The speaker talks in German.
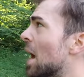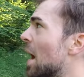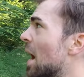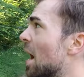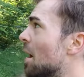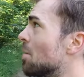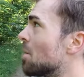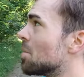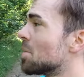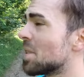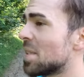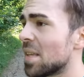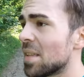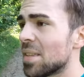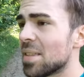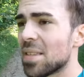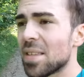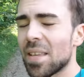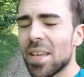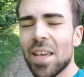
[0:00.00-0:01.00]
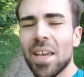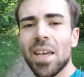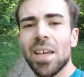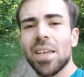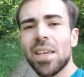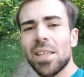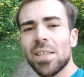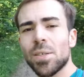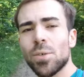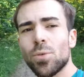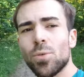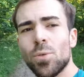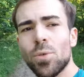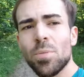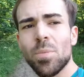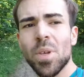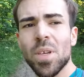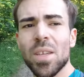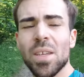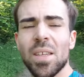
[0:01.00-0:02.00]
Aber bis jetzt geht es
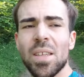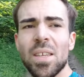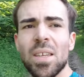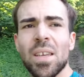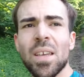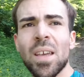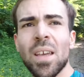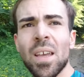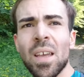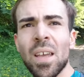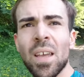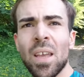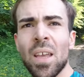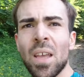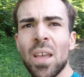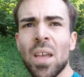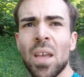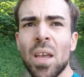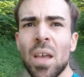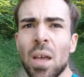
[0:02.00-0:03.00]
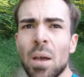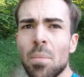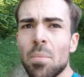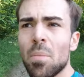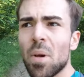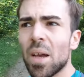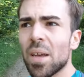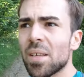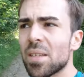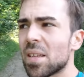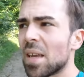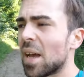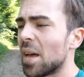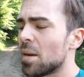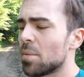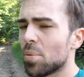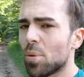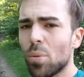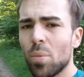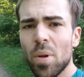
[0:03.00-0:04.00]
gut. Mein Knie macht
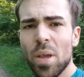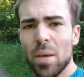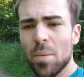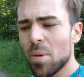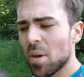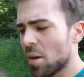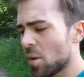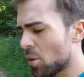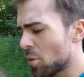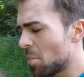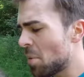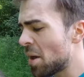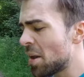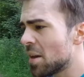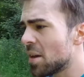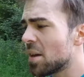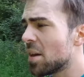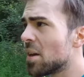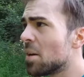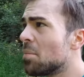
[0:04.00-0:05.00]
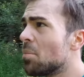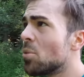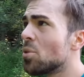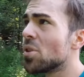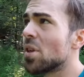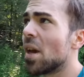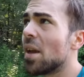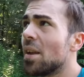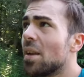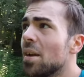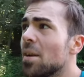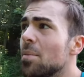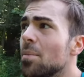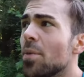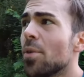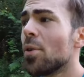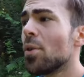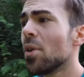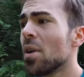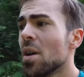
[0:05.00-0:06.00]
keine Probleme. Auch meine moderne
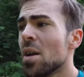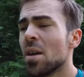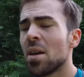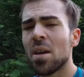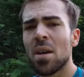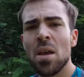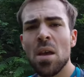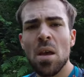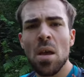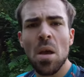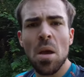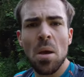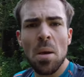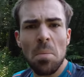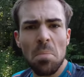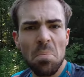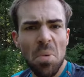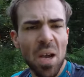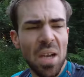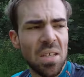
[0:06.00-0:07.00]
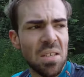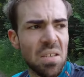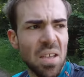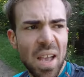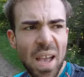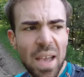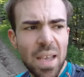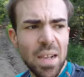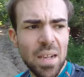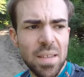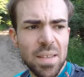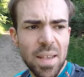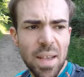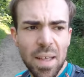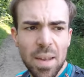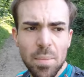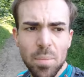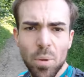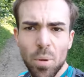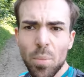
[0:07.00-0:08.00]
Impfung macht eigentlich
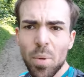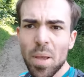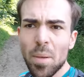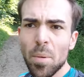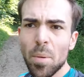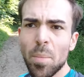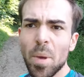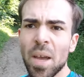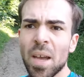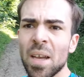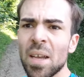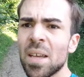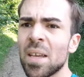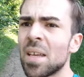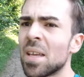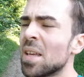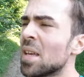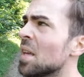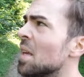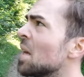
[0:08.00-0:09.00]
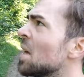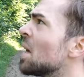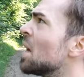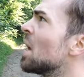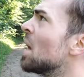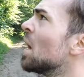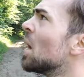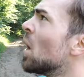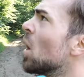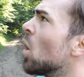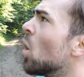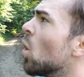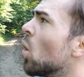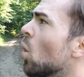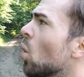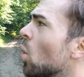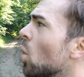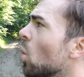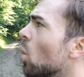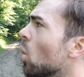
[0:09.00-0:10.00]
keine Probleme mehr.
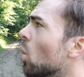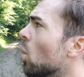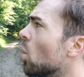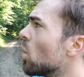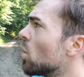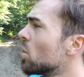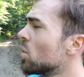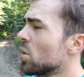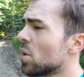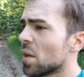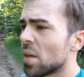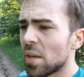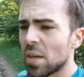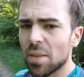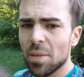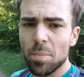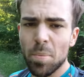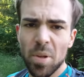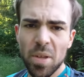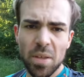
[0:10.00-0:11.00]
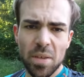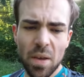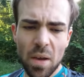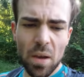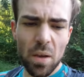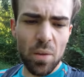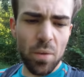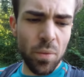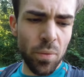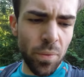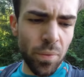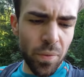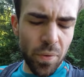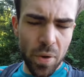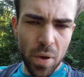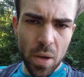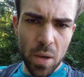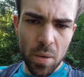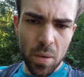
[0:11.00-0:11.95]
Und jetzt bin ich auf,